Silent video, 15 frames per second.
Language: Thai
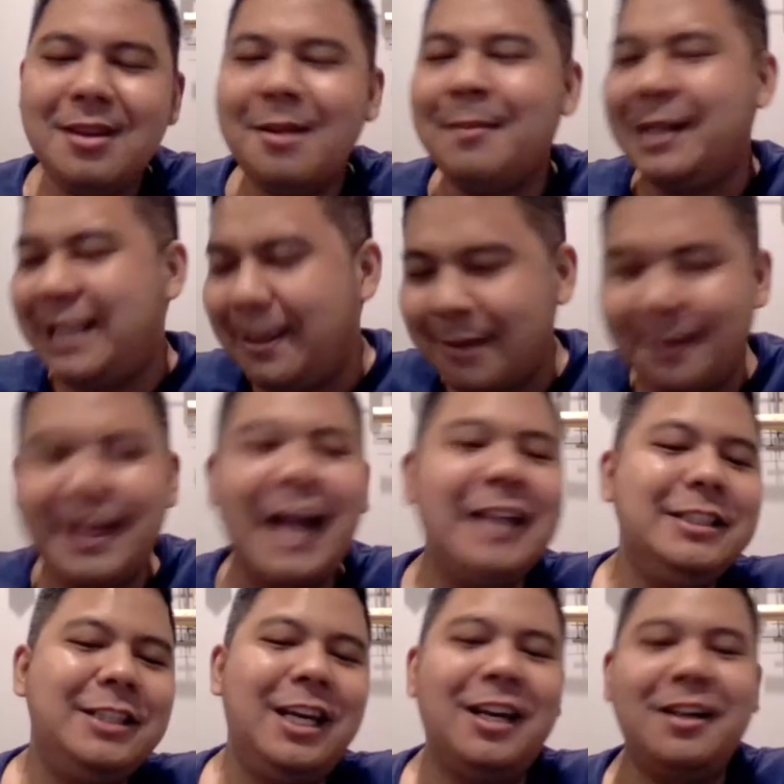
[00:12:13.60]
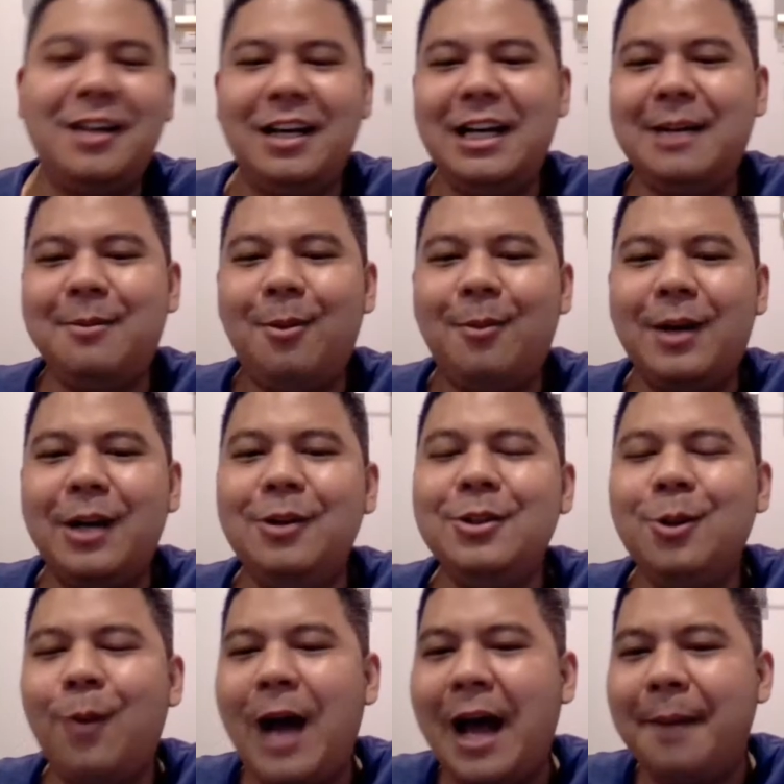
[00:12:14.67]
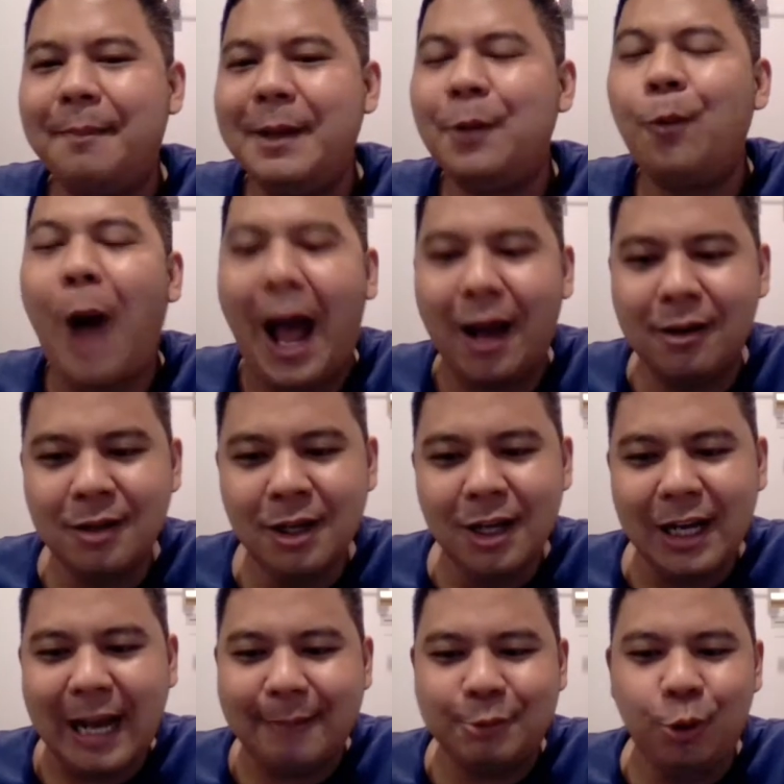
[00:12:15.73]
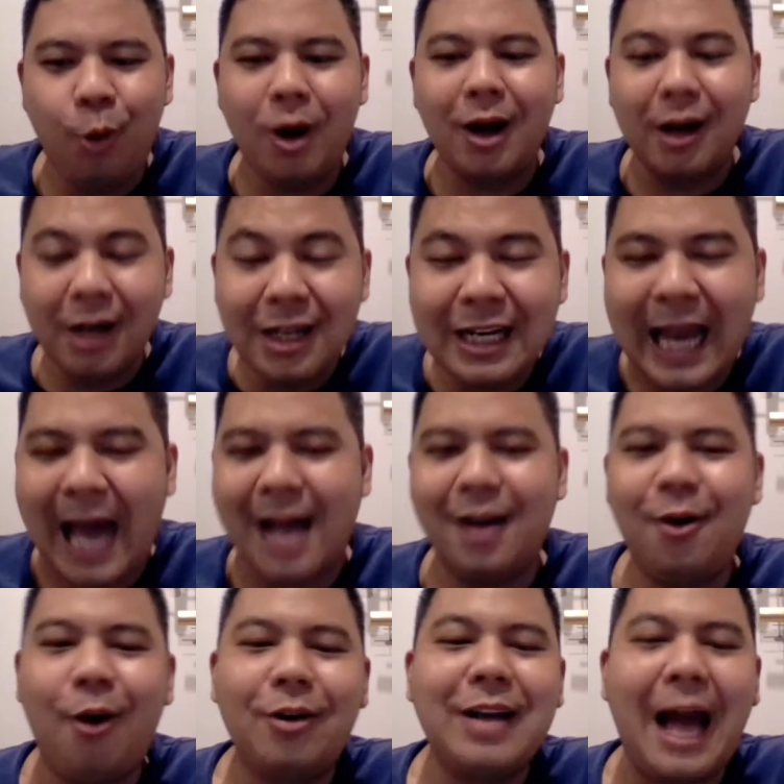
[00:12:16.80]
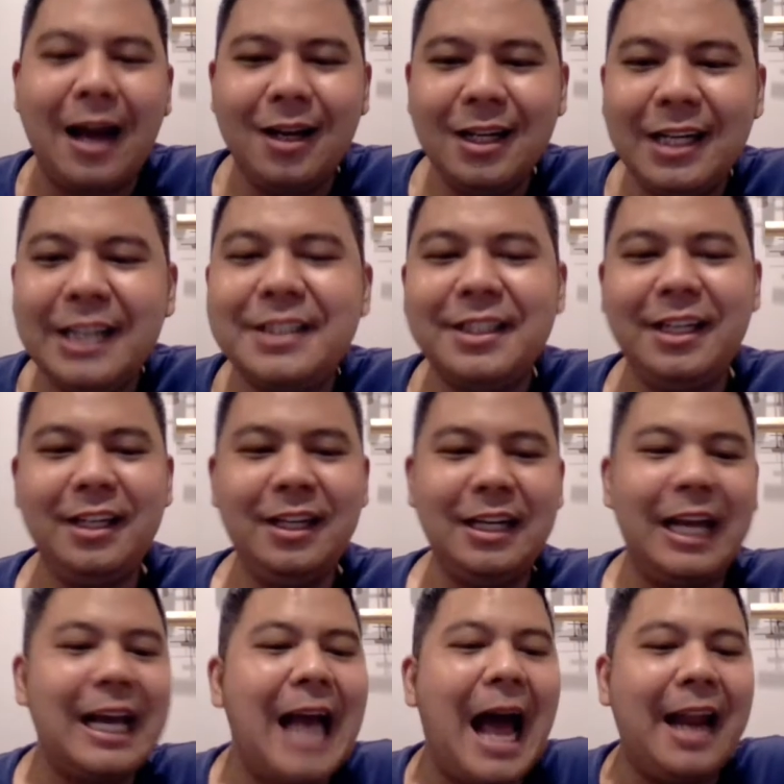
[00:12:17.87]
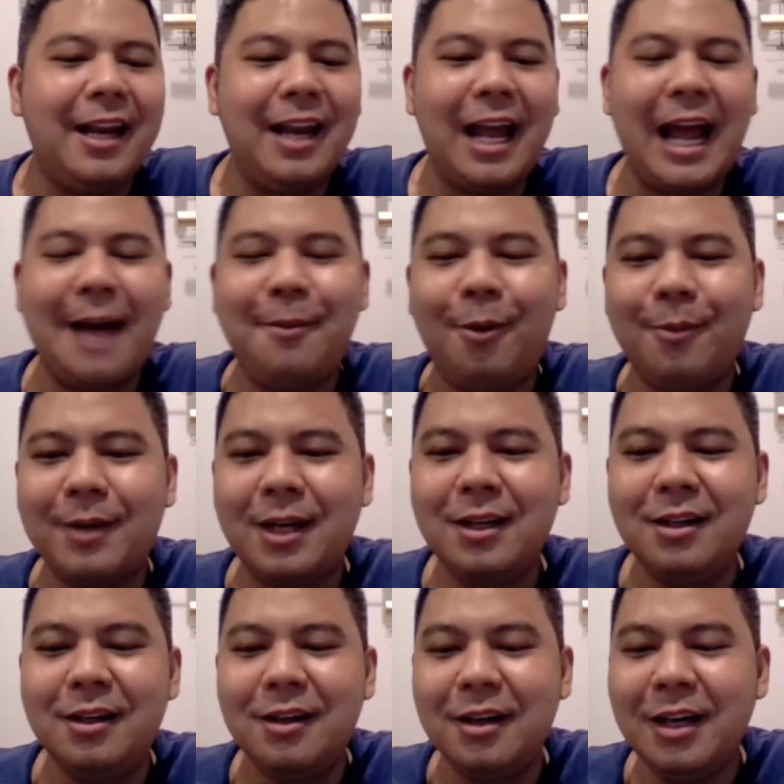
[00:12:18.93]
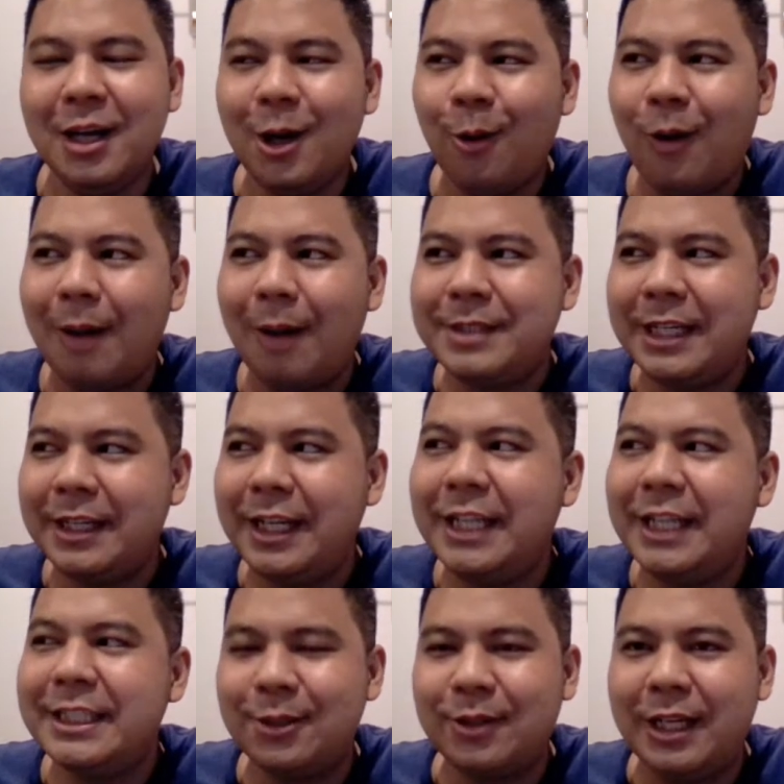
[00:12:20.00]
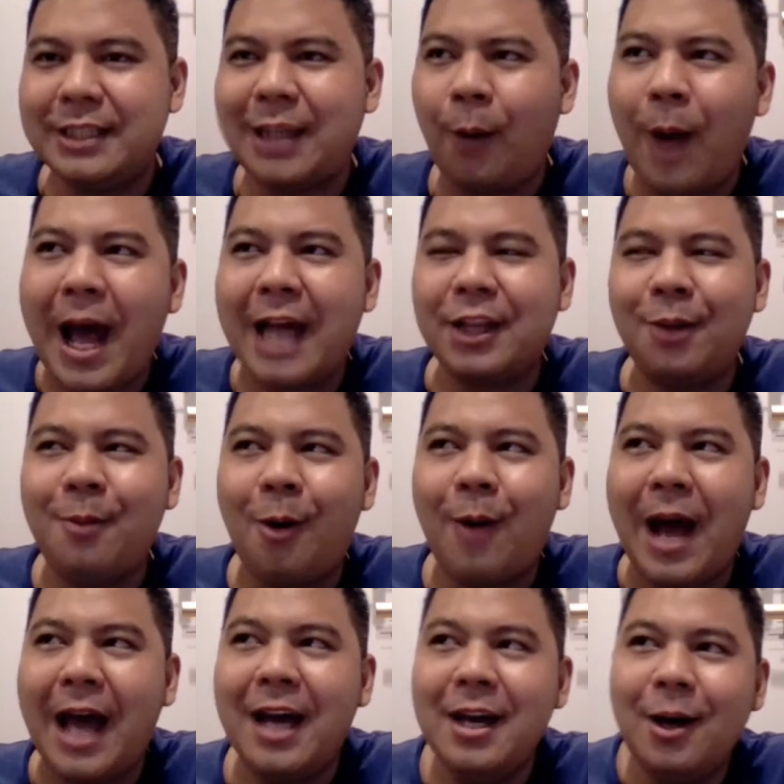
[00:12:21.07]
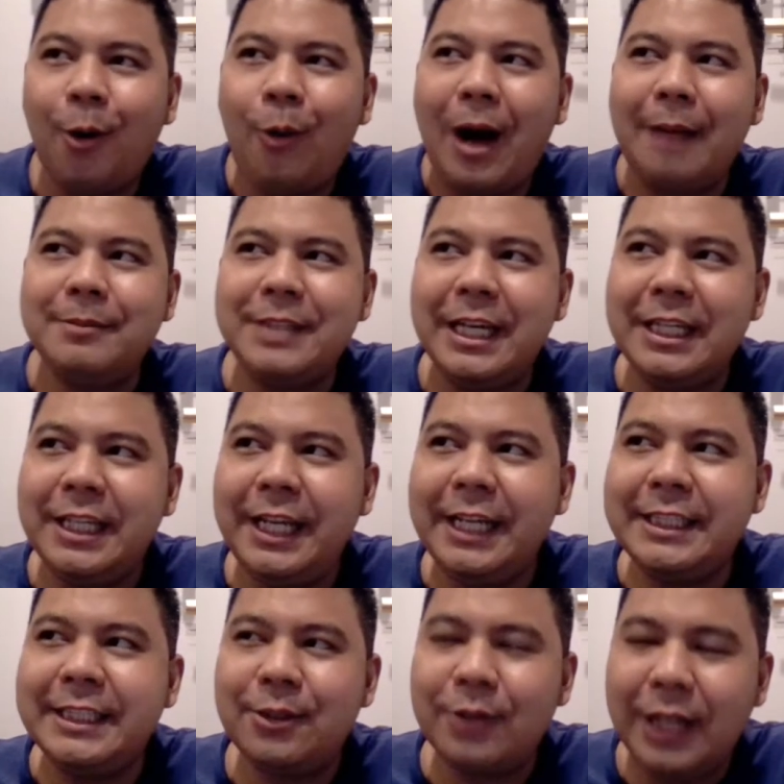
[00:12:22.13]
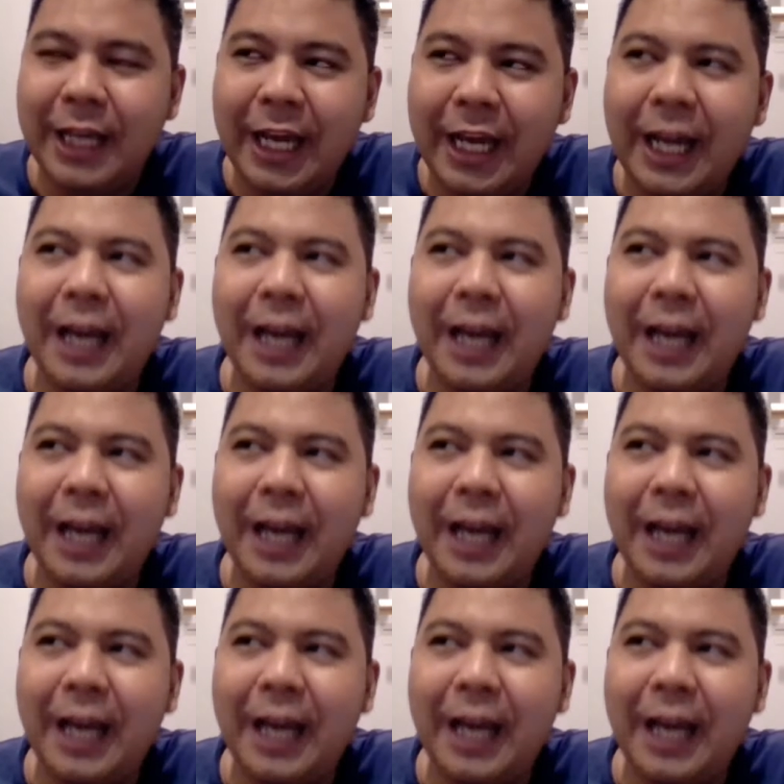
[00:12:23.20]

มันเทียบกันไม่ได้จริงๆเออผมก็รู้สึกว่าผิดหวังกับช่วงครึ่งหลังของหนังเรื่องนี้สักนิดหนึ่งละกันนะครับผมก็คือความจริงที่เจอตรงนี้แต่ว่าต้องบอกว่าความจริงที่ได้เจอตรงนี้